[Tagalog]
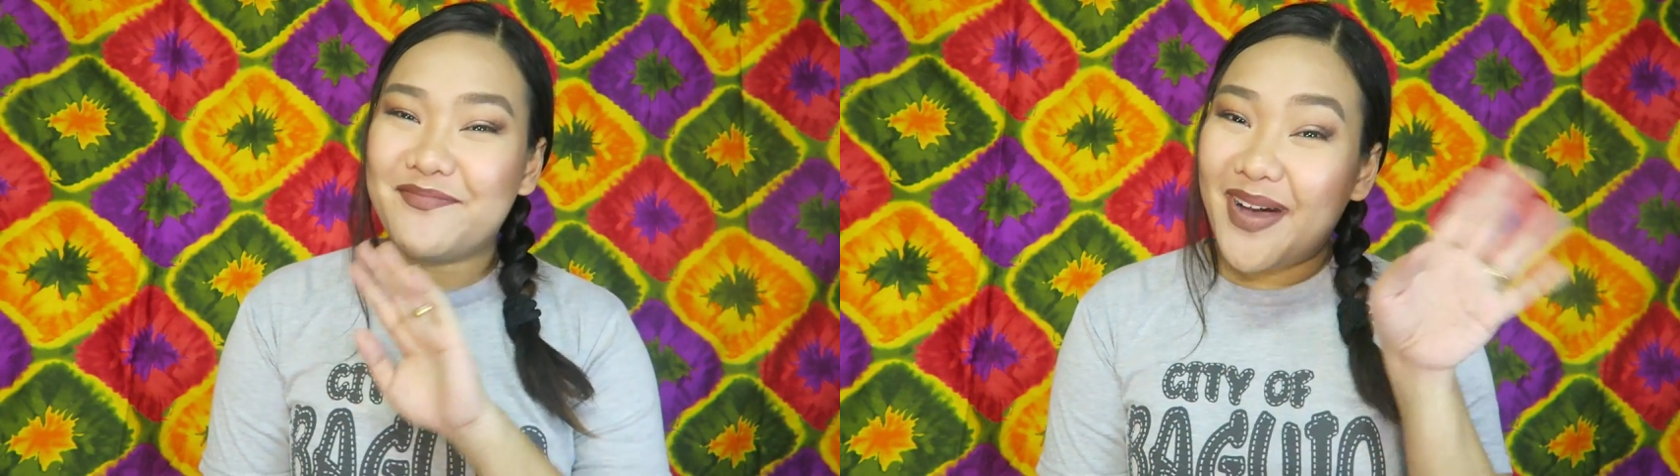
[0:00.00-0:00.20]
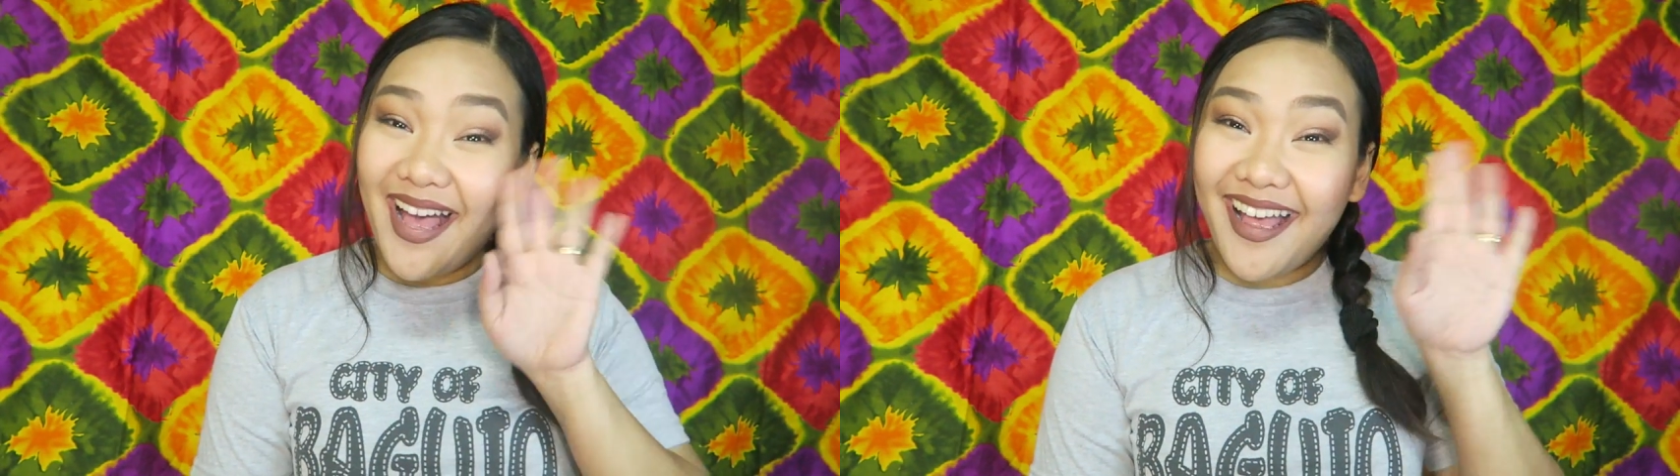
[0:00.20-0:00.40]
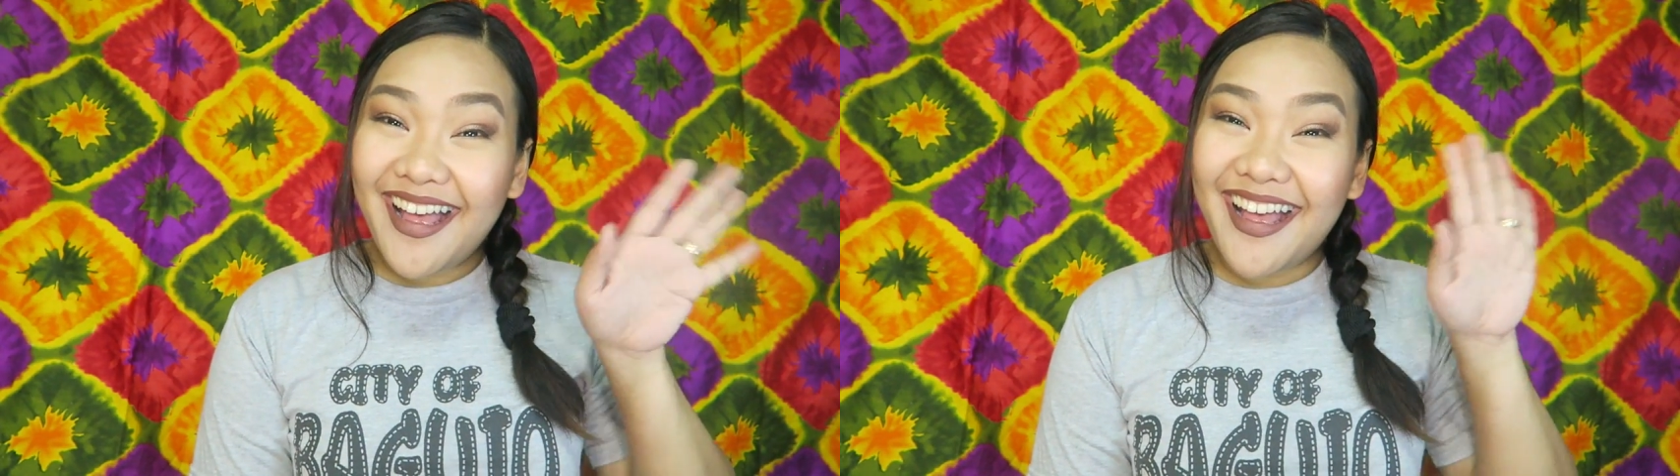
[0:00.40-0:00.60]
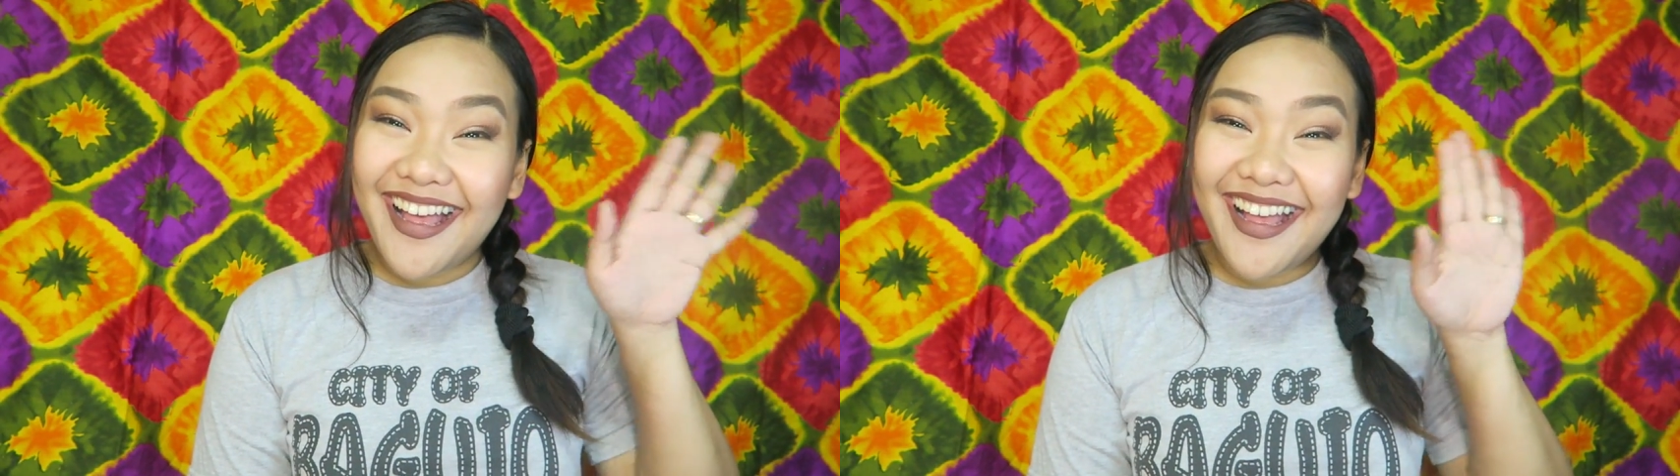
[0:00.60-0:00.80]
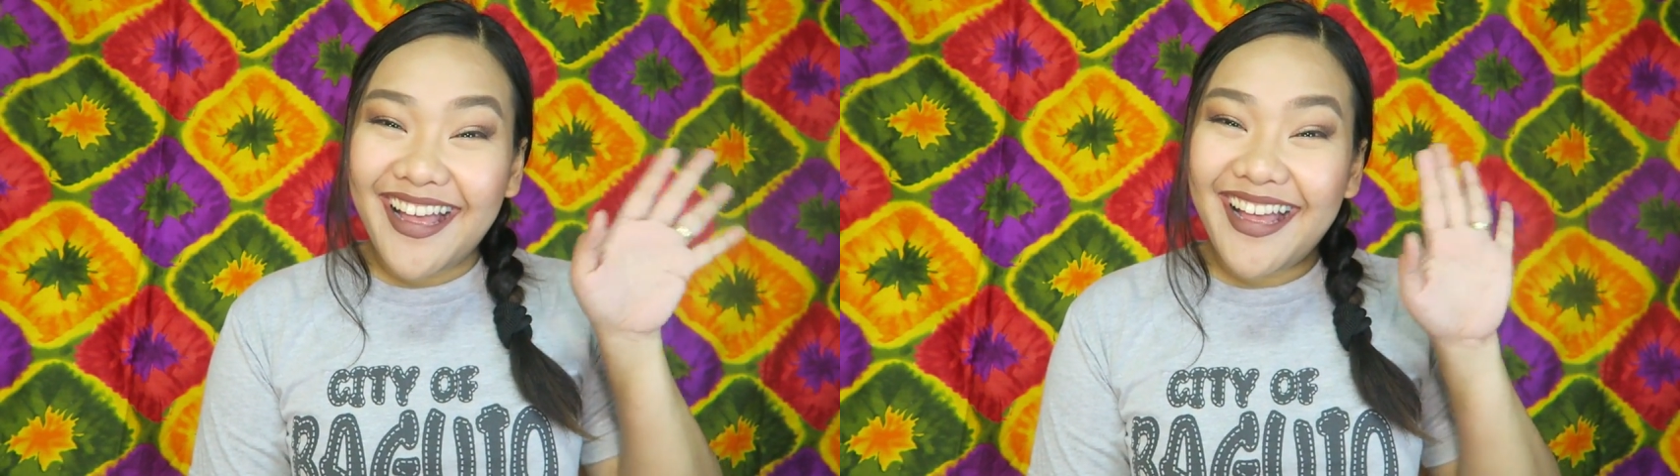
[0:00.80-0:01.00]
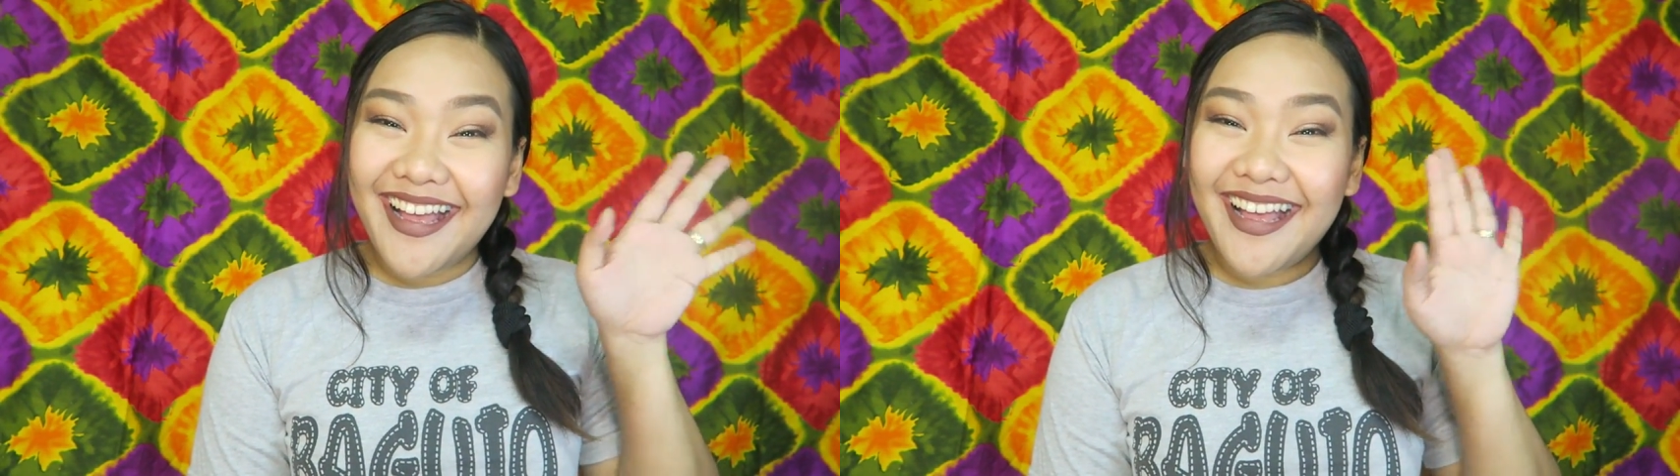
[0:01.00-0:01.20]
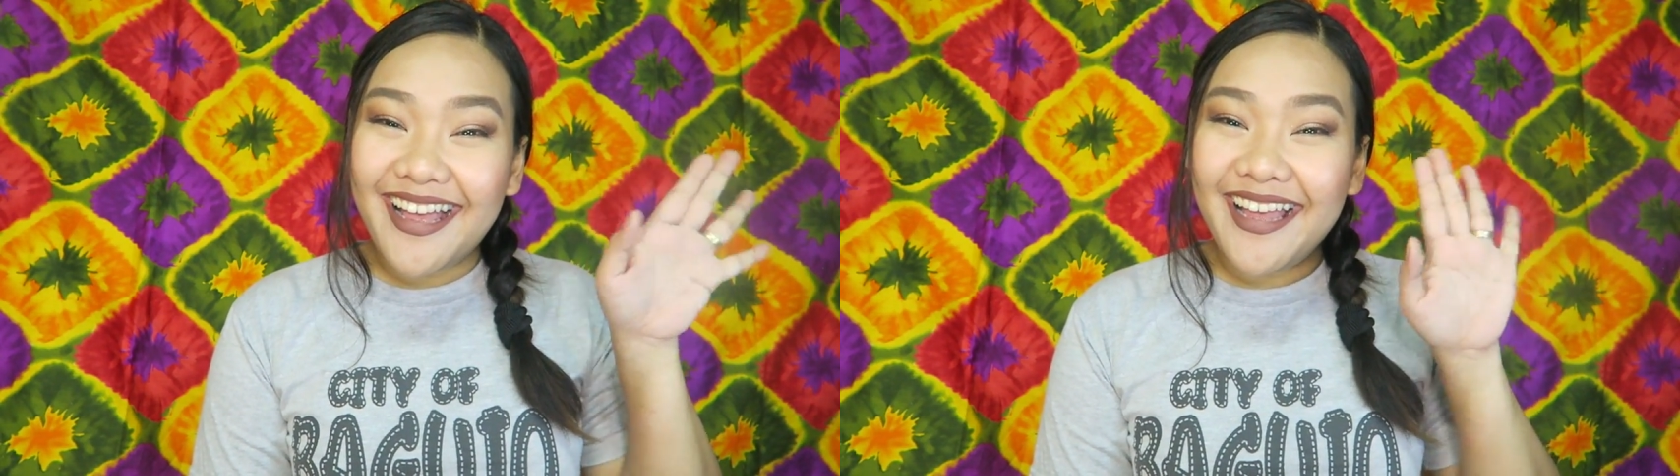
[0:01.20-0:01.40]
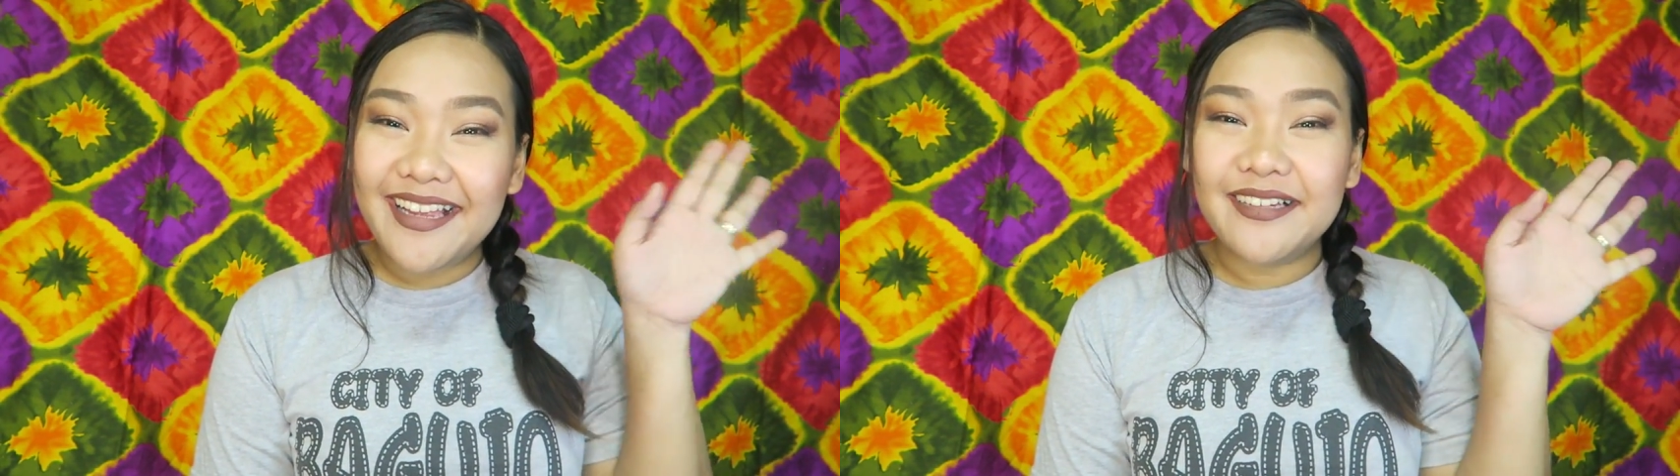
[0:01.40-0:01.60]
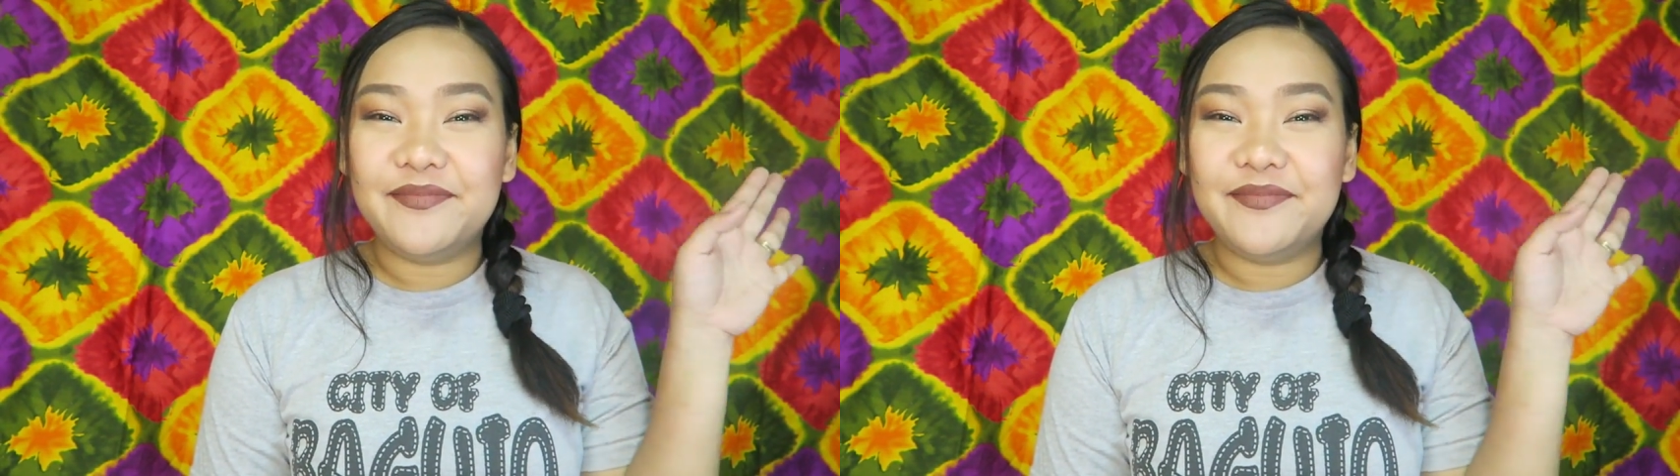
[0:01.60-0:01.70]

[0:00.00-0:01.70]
Bye!